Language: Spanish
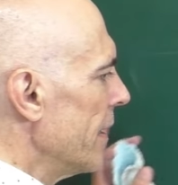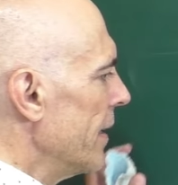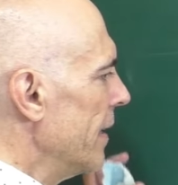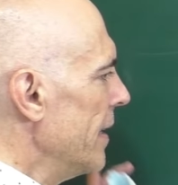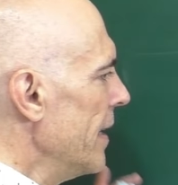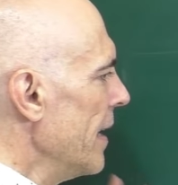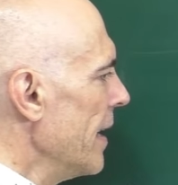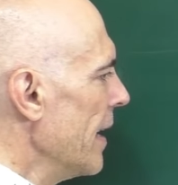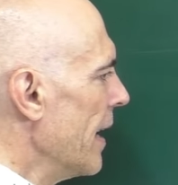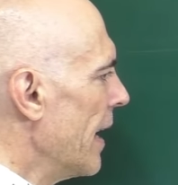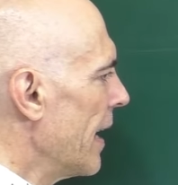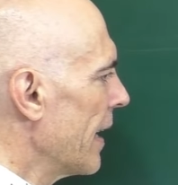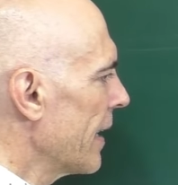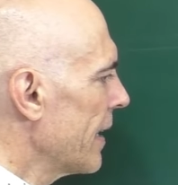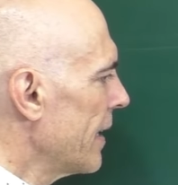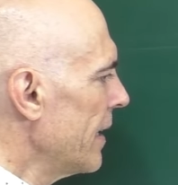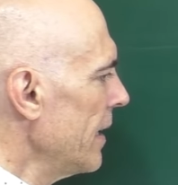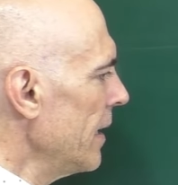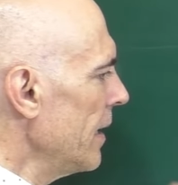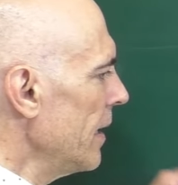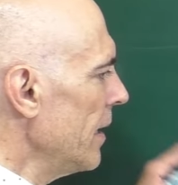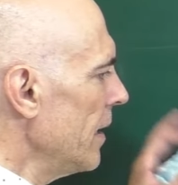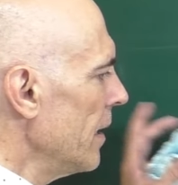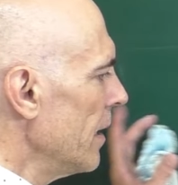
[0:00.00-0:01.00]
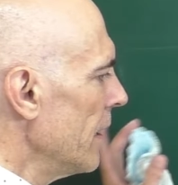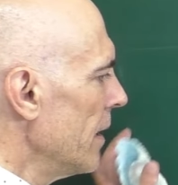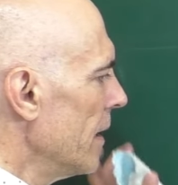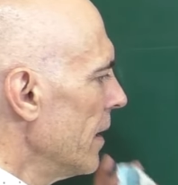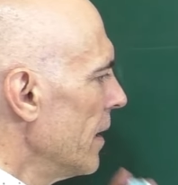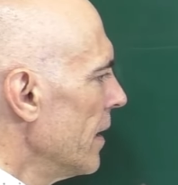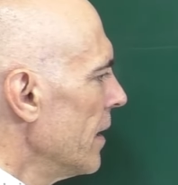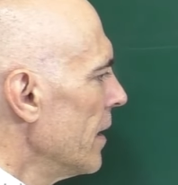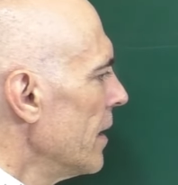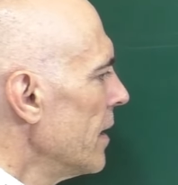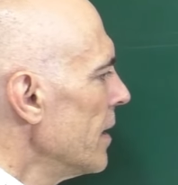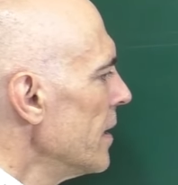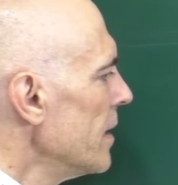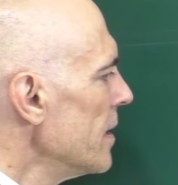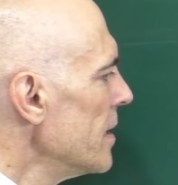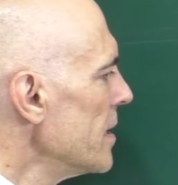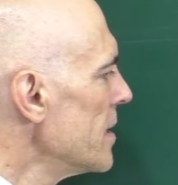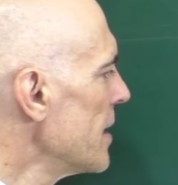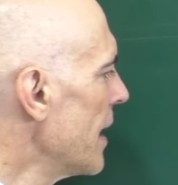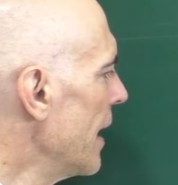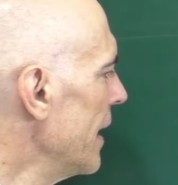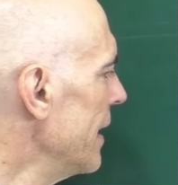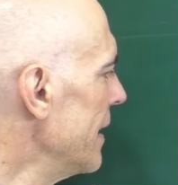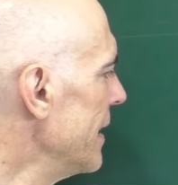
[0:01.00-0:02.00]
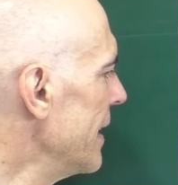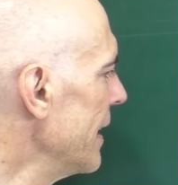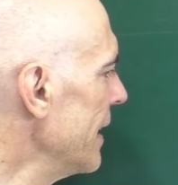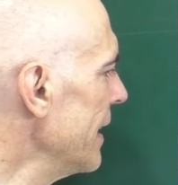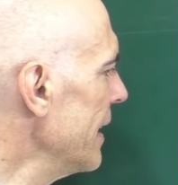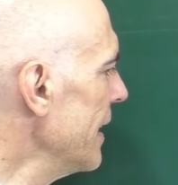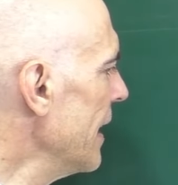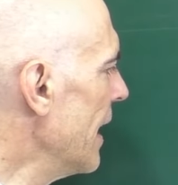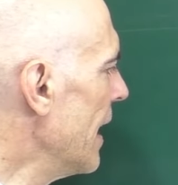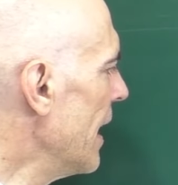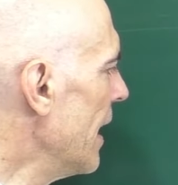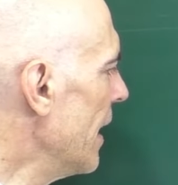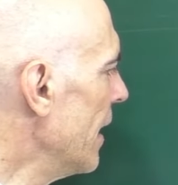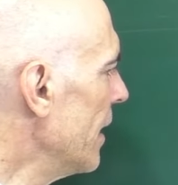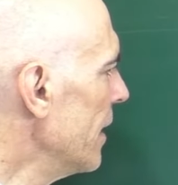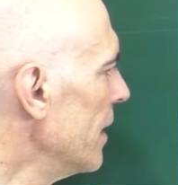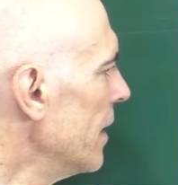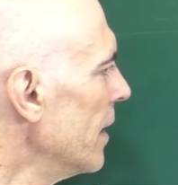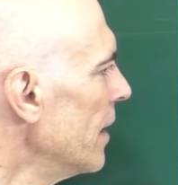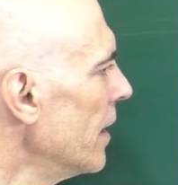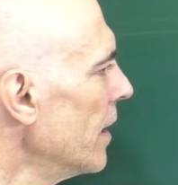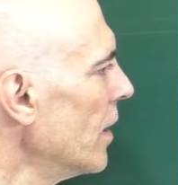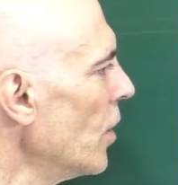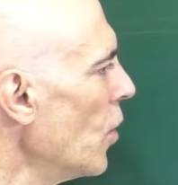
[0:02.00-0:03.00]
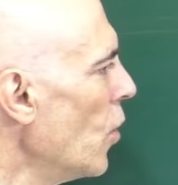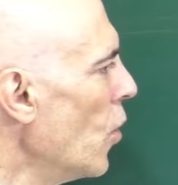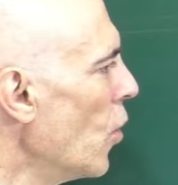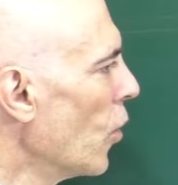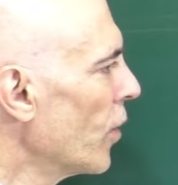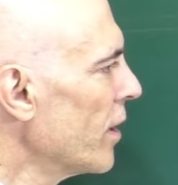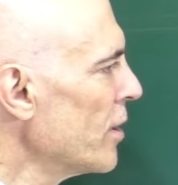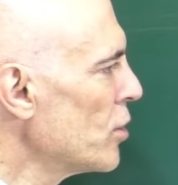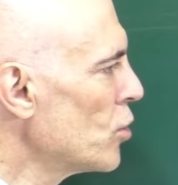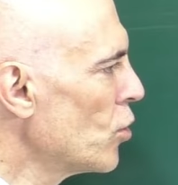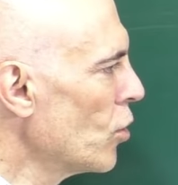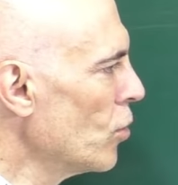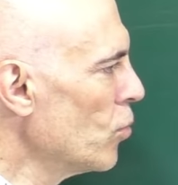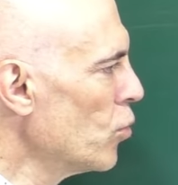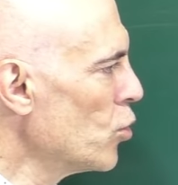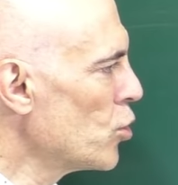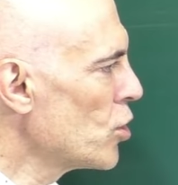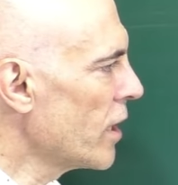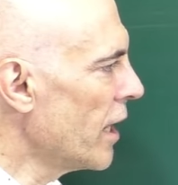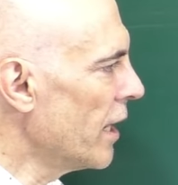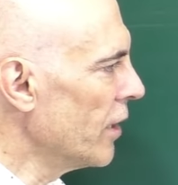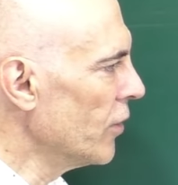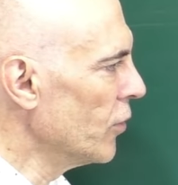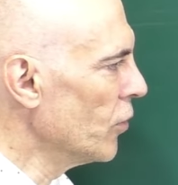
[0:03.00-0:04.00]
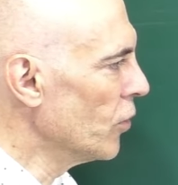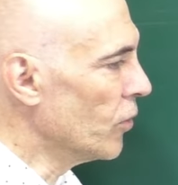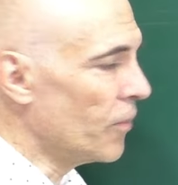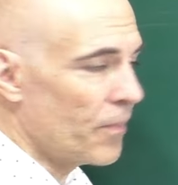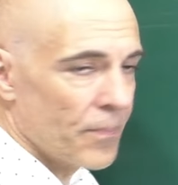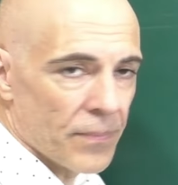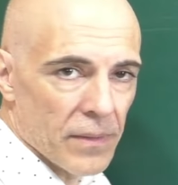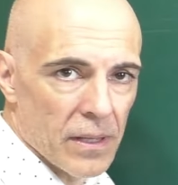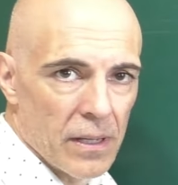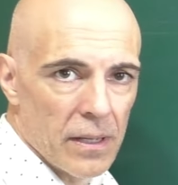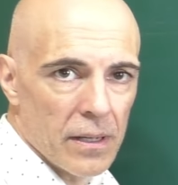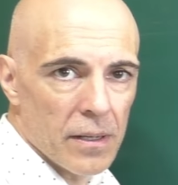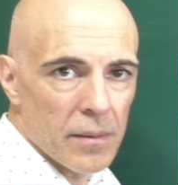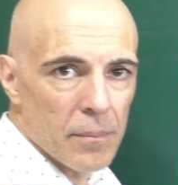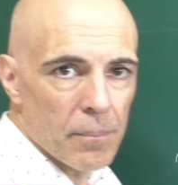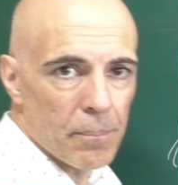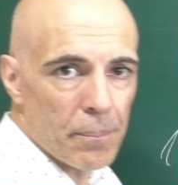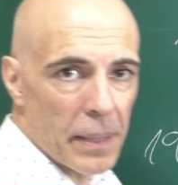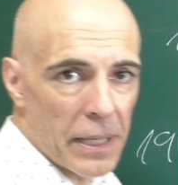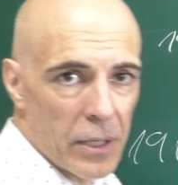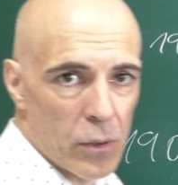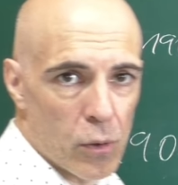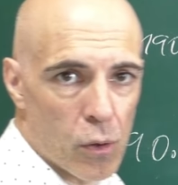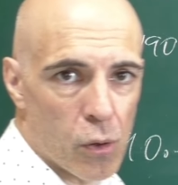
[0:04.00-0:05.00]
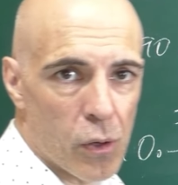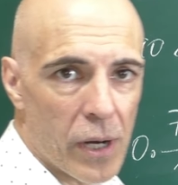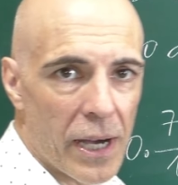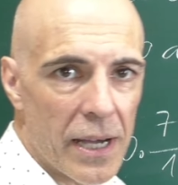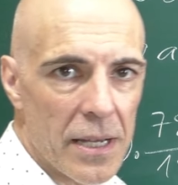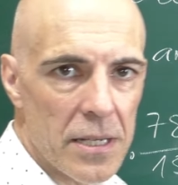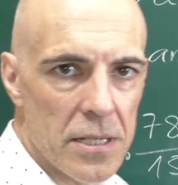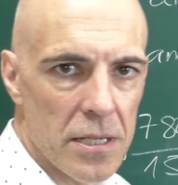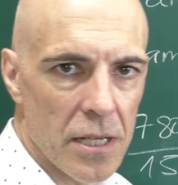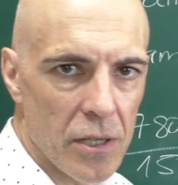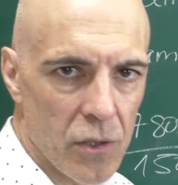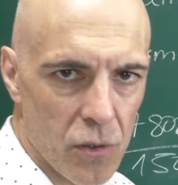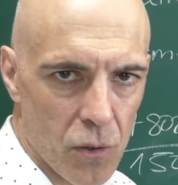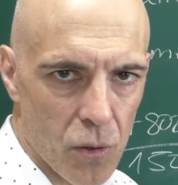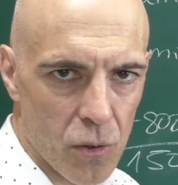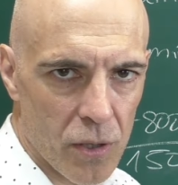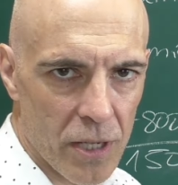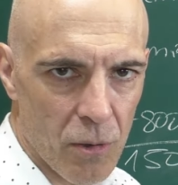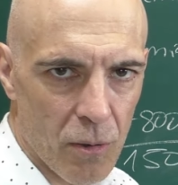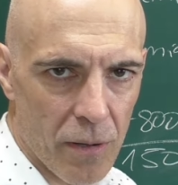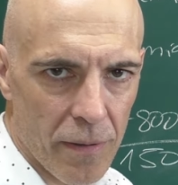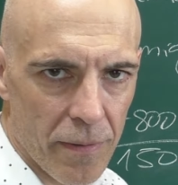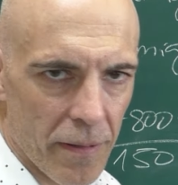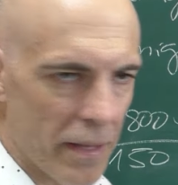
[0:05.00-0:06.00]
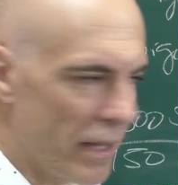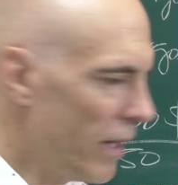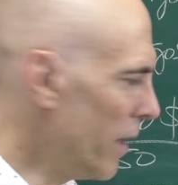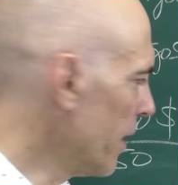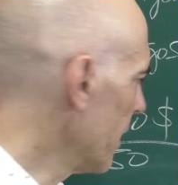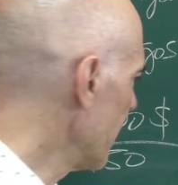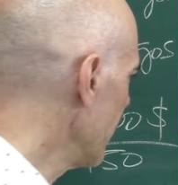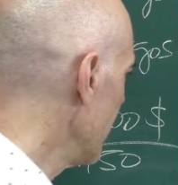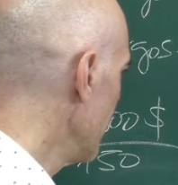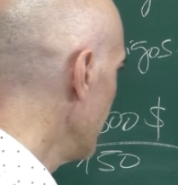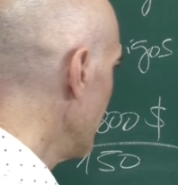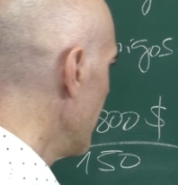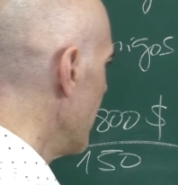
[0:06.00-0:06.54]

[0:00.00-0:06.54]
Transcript: De aquí saldría lo que estoy buscando, pero así no lo quiero hacer,